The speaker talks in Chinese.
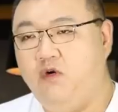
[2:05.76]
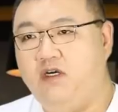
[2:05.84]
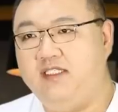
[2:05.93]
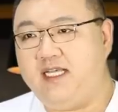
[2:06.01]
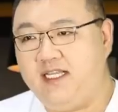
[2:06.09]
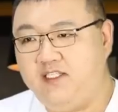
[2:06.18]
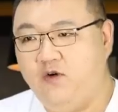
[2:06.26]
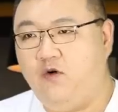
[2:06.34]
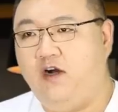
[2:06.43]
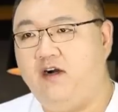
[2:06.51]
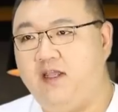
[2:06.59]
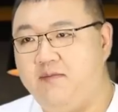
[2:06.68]
不过这嘉庆
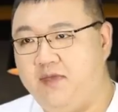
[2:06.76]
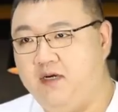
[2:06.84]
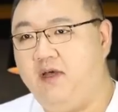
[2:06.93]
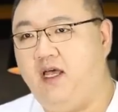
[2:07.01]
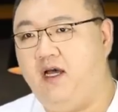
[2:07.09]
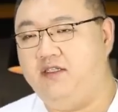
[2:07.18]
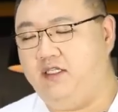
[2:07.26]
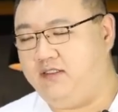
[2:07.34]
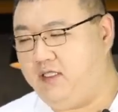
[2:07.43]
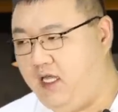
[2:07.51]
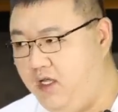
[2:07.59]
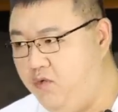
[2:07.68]
皇上也明白啊，
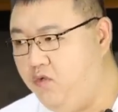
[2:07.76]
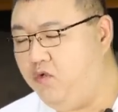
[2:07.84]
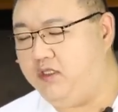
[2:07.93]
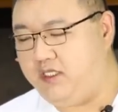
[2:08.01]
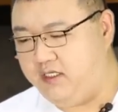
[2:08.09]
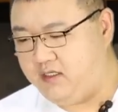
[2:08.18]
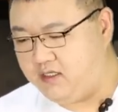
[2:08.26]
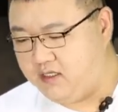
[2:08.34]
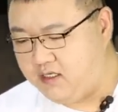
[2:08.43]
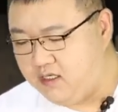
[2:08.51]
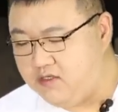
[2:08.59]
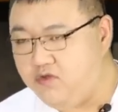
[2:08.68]
这贪污的这个
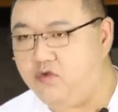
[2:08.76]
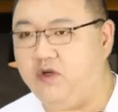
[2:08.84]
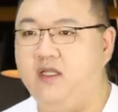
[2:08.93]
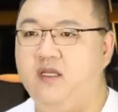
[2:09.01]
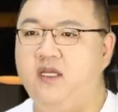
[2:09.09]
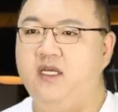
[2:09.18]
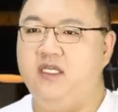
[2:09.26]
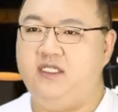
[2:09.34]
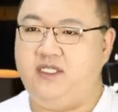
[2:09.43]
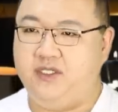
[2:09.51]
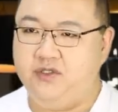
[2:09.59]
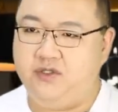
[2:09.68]
根源，
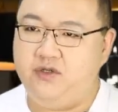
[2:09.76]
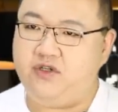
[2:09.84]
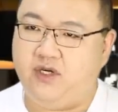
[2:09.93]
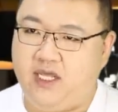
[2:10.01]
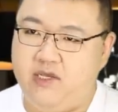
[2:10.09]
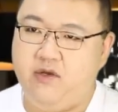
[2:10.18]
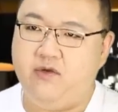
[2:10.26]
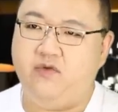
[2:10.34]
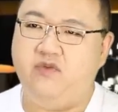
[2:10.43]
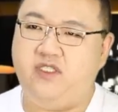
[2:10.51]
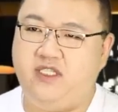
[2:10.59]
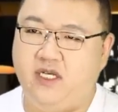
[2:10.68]
其实是来源
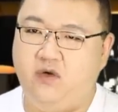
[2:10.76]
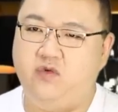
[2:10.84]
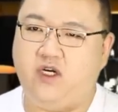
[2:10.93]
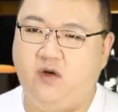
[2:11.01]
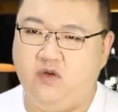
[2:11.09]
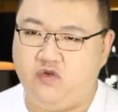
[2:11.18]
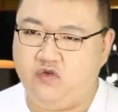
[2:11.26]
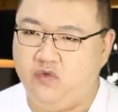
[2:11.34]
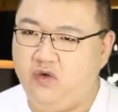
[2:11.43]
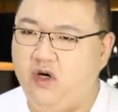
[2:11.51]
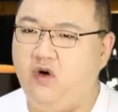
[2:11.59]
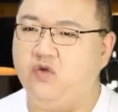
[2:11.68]
于乾隆朝的
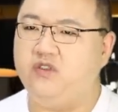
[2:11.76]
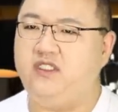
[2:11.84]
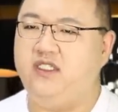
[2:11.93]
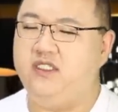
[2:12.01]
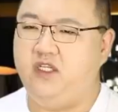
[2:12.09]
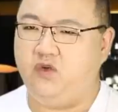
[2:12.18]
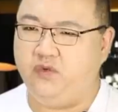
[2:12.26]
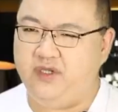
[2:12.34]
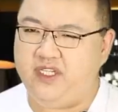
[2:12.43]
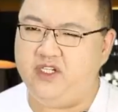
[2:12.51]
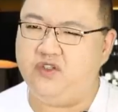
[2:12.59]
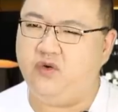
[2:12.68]
中后期那种
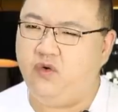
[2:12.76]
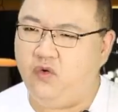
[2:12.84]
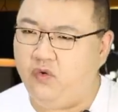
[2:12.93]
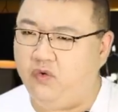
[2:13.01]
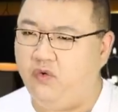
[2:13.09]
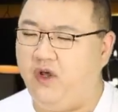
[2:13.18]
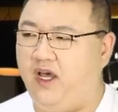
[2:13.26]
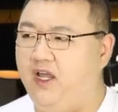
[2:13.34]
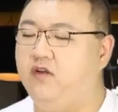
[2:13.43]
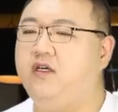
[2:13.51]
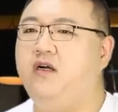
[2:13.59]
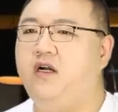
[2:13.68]
吏治混乱，
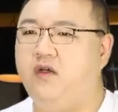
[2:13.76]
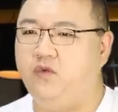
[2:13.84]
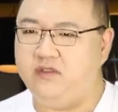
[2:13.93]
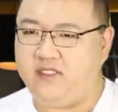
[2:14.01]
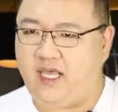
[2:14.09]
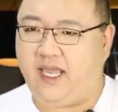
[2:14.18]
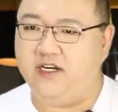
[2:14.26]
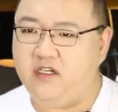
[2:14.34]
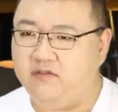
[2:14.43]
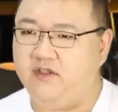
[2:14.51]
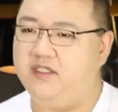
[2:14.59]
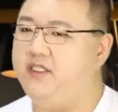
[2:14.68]
还有当时很多财
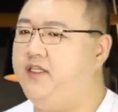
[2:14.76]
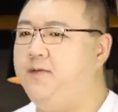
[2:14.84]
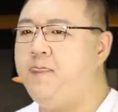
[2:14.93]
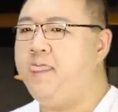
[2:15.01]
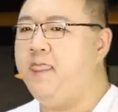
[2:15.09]
政问题。